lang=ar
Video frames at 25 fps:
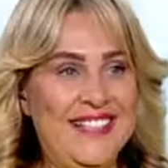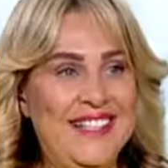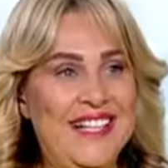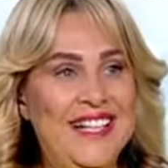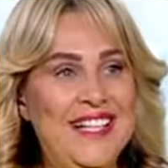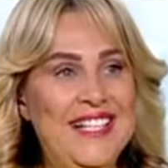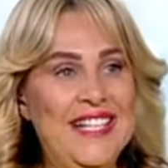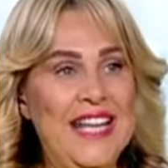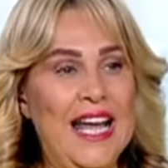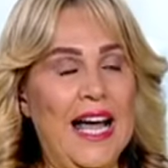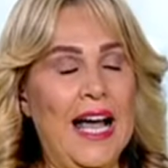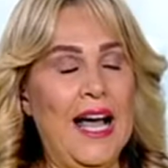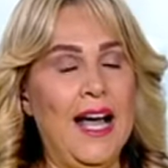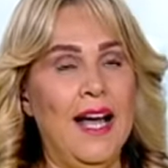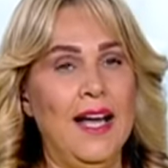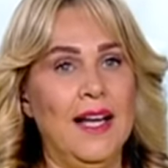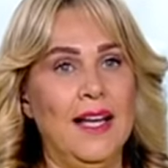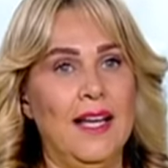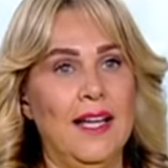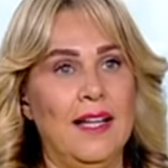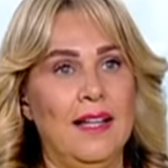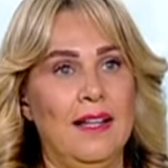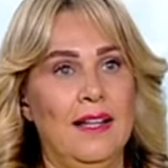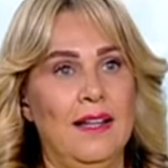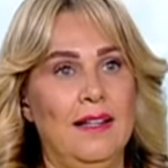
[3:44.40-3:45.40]
تاني
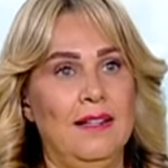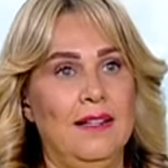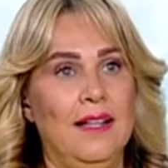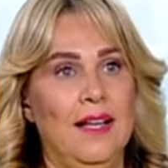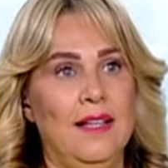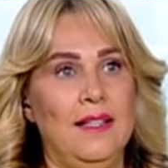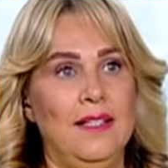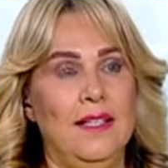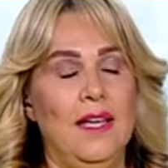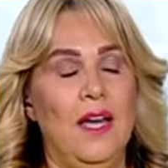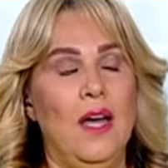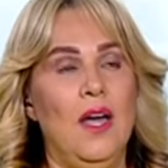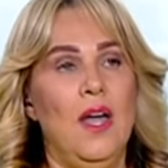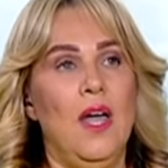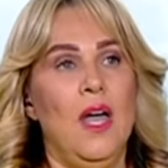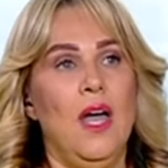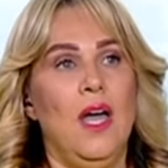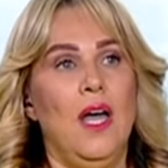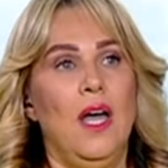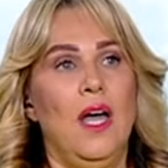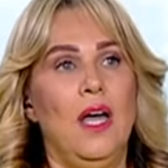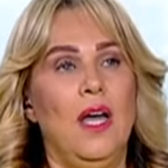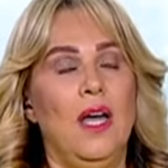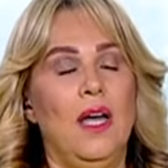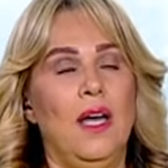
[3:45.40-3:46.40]
حاجه تانيه
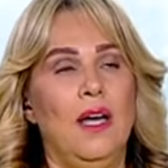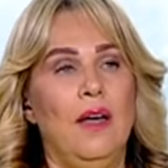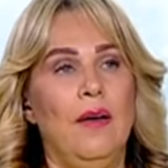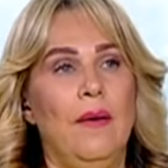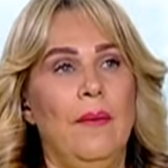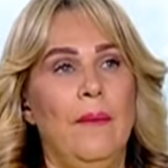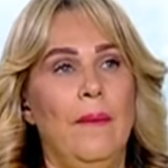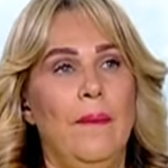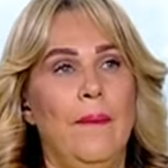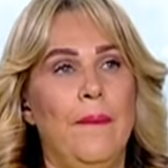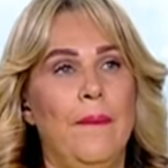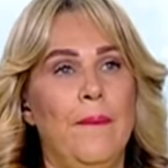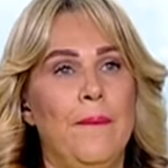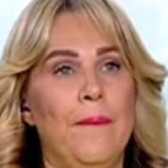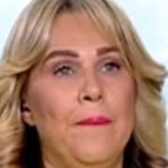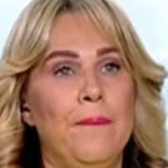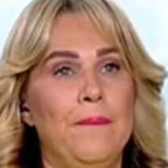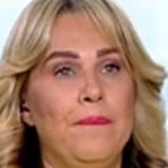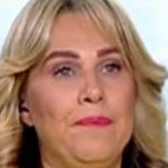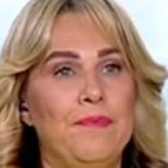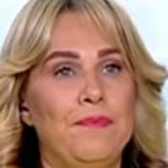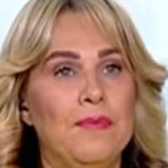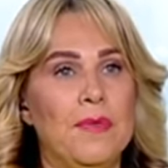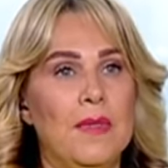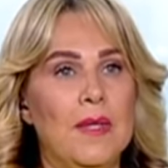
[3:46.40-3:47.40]
أه
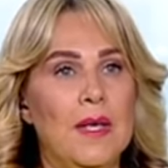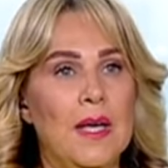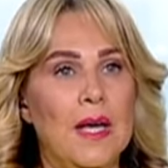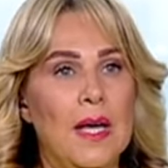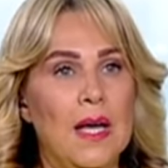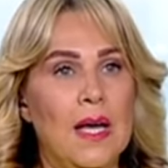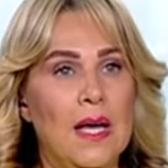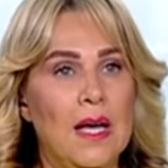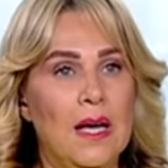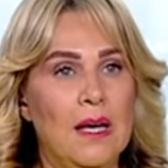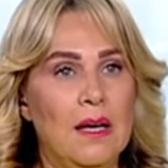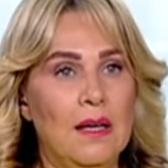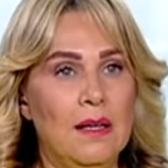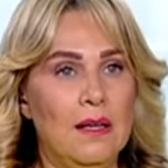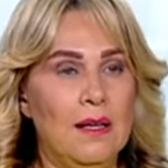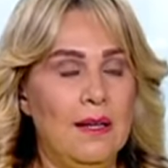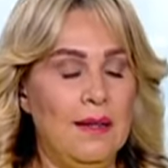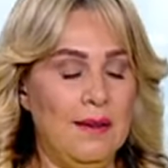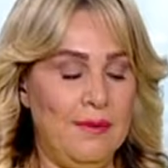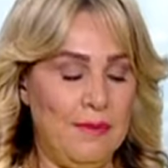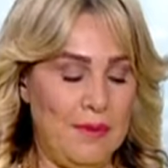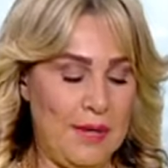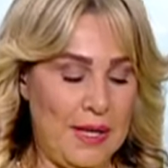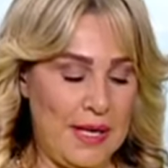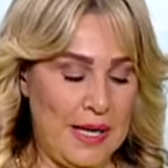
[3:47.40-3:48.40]

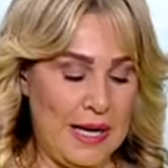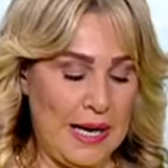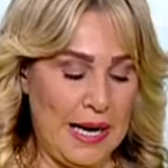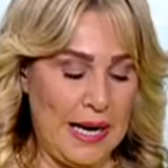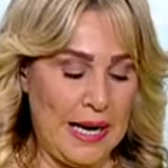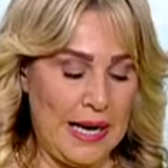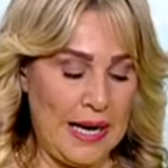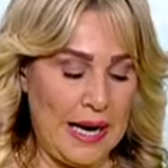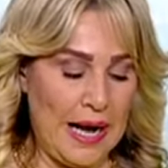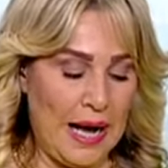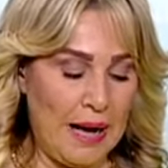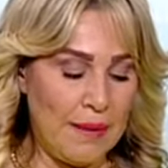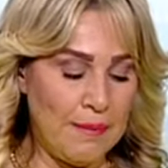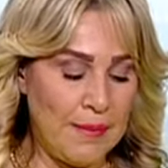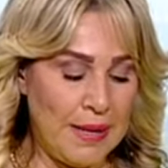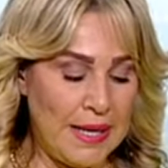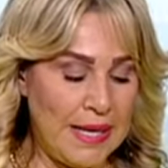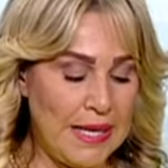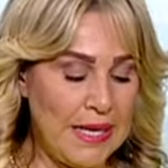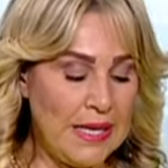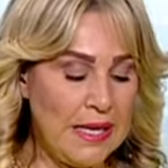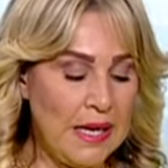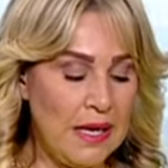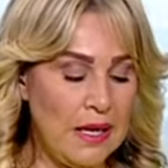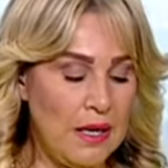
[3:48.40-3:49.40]
آه،
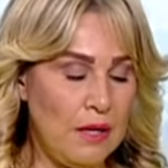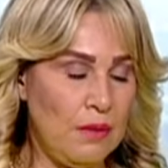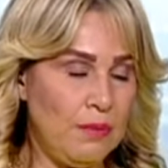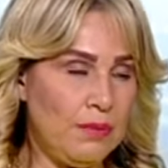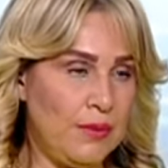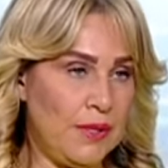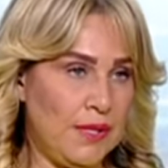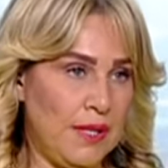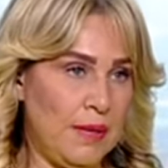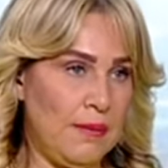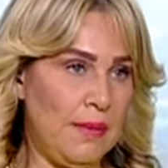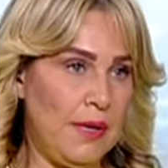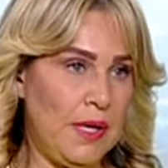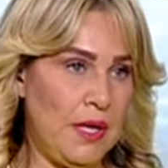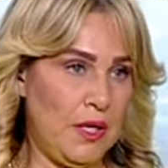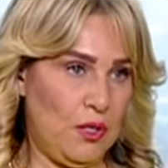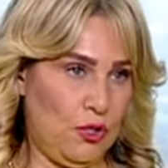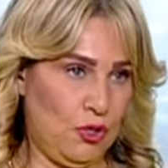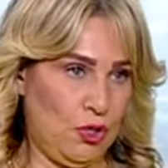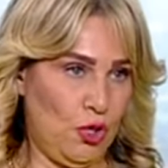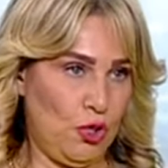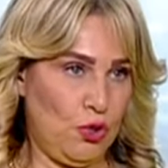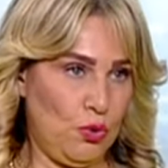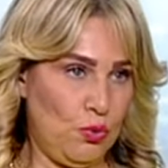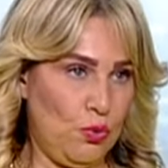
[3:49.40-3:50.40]
العمليه اللي بتتعمل
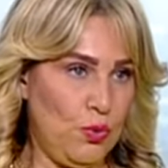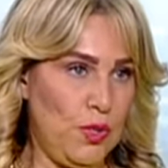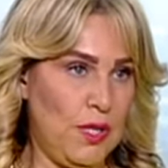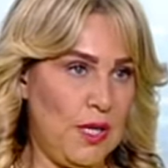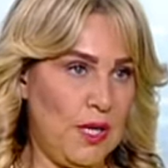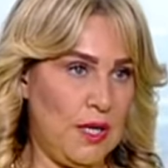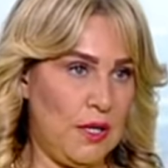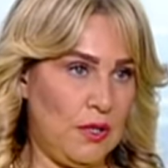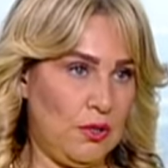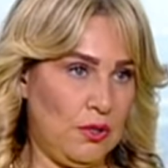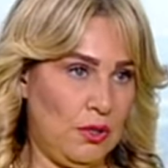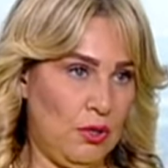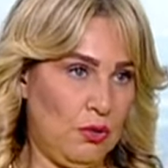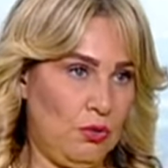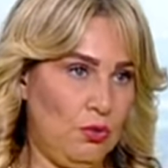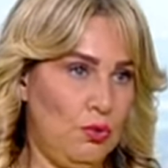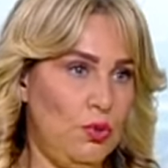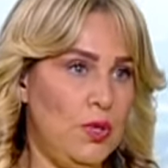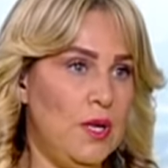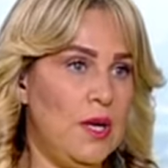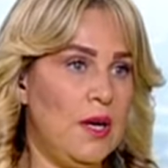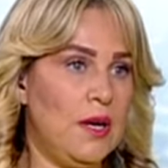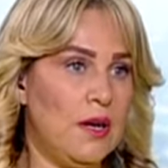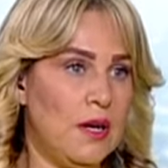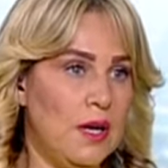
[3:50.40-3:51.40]
للتطويل
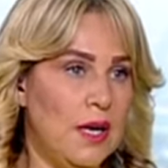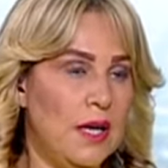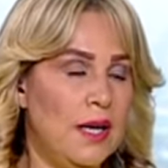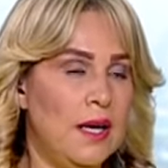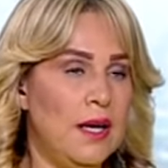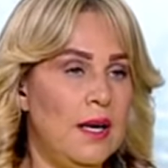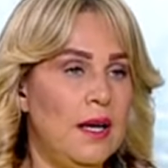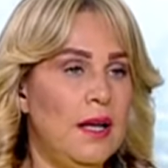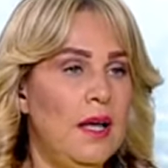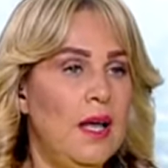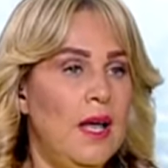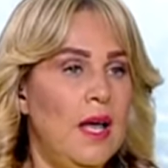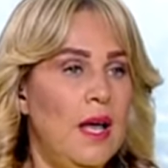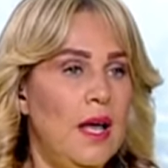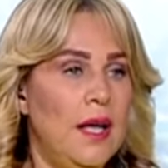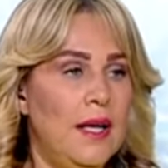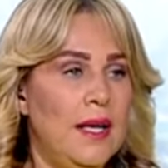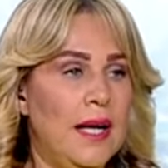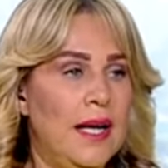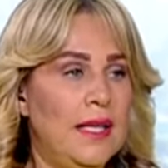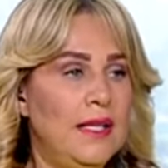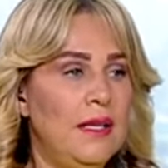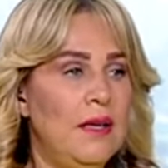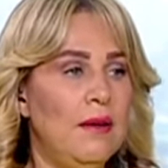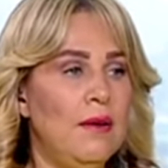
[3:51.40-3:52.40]
للتطويل الرجل
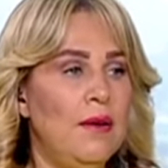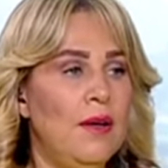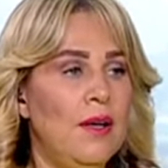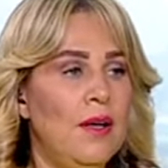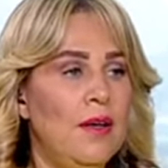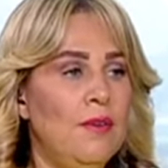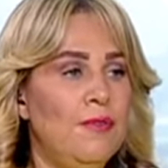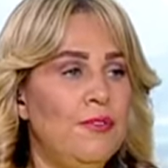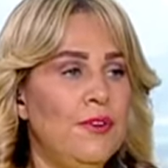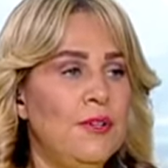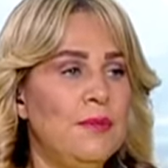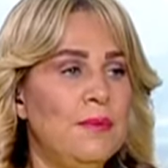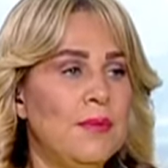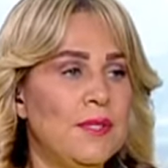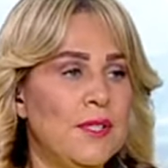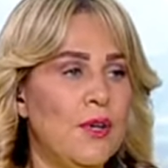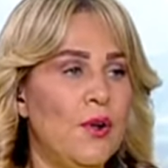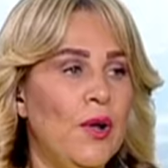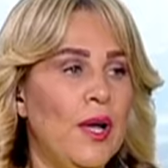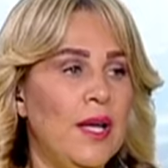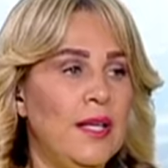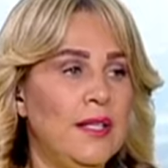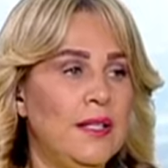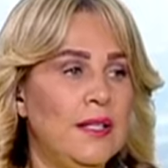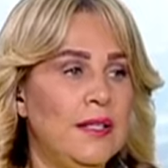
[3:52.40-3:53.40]
يعني افرض مثلا
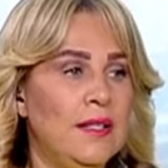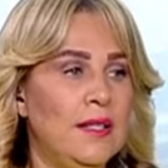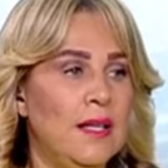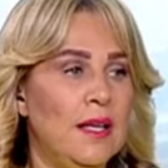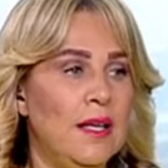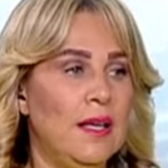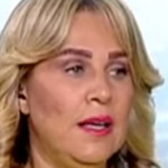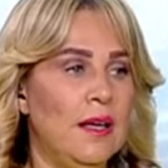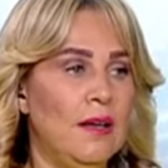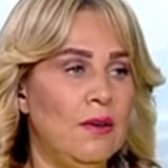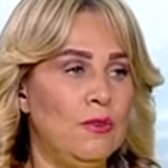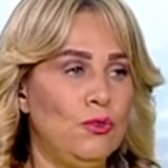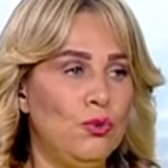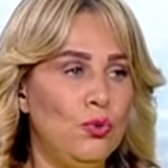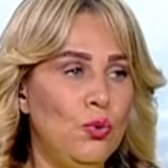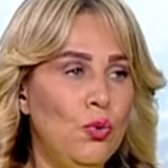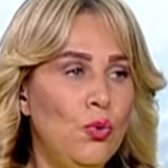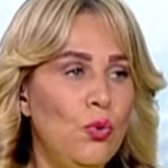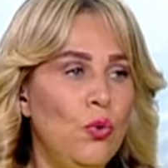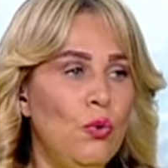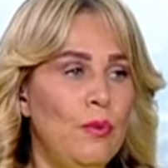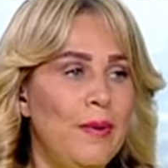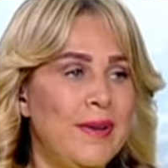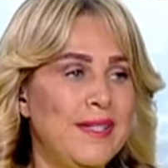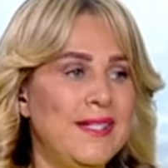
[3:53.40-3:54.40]
واحد آه،
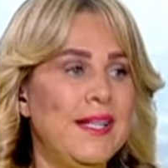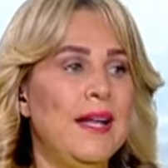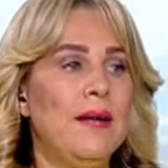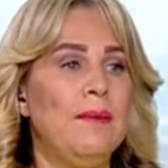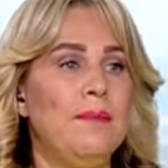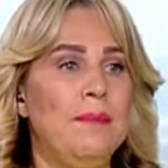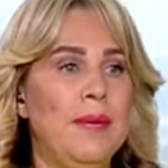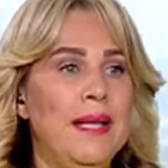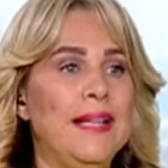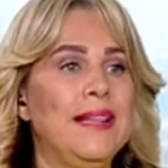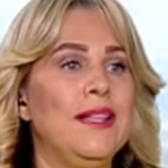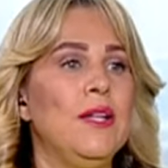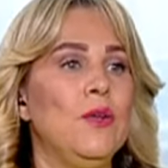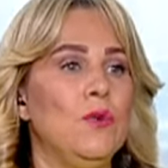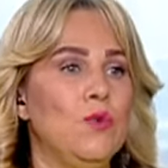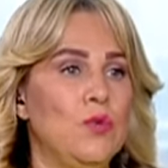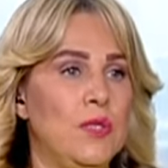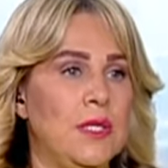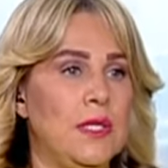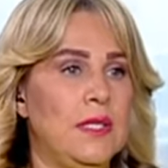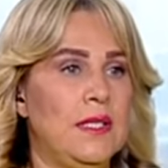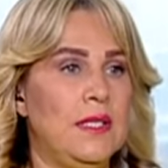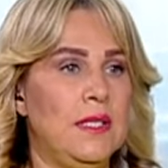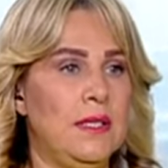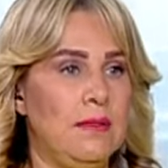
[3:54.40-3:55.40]
طوله مثلا
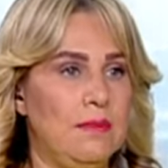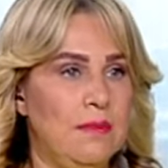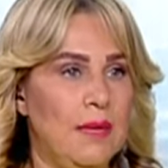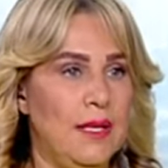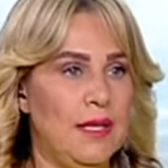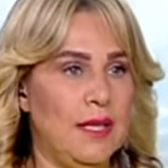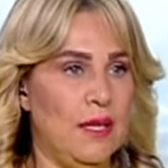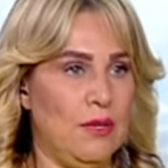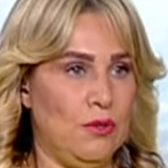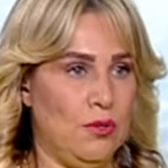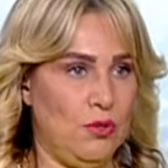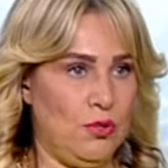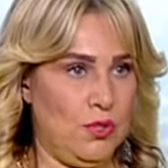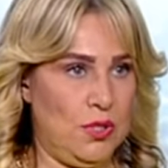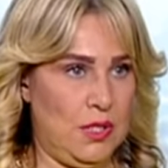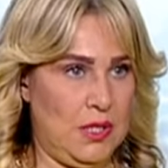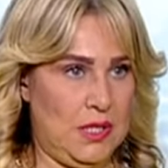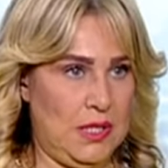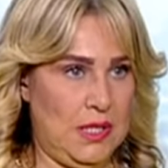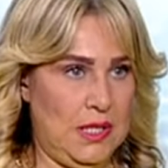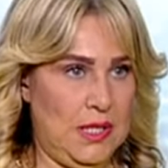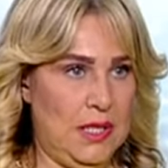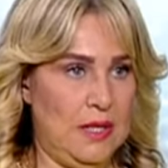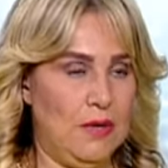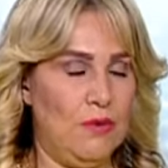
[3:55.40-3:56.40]
162
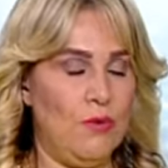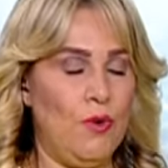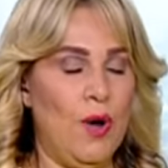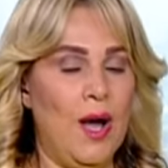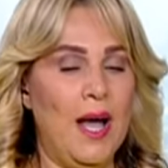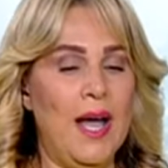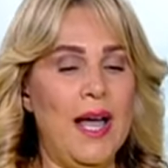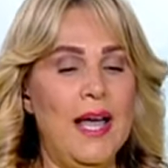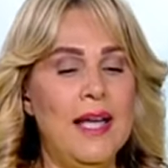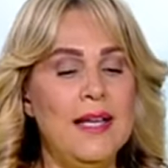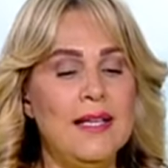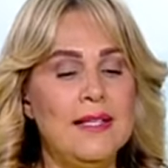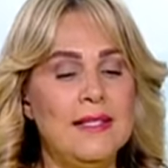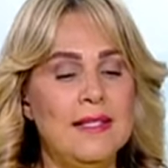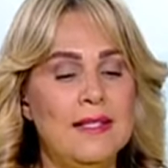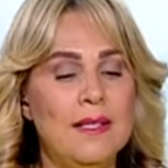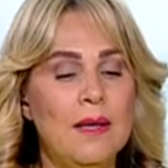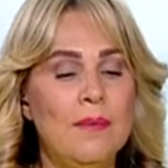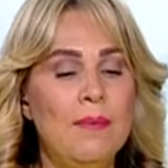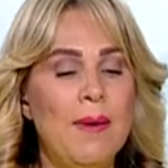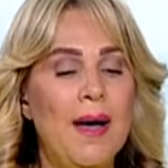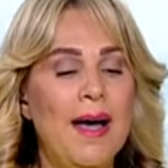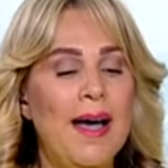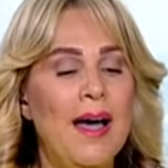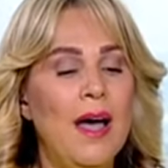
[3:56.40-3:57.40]
163 وعايز
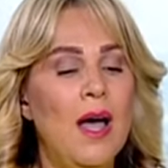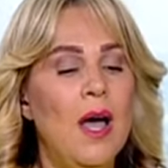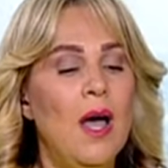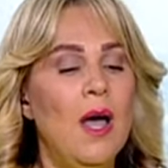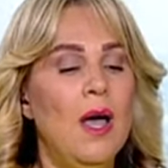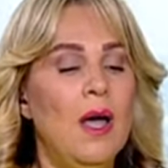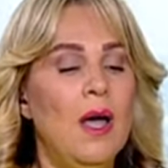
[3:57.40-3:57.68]
يبقى